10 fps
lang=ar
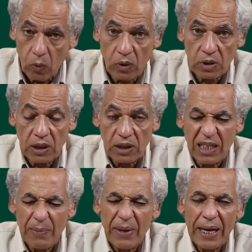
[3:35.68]
وقسط
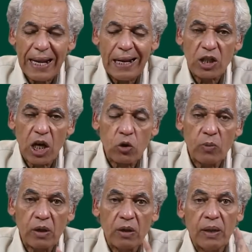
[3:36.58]
الاكتتاب ما يقلش عن
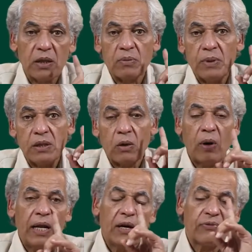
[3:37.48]
ربع القيمه الاسميه
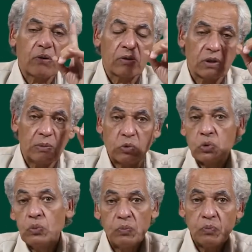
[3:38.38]
والا فقد قيمته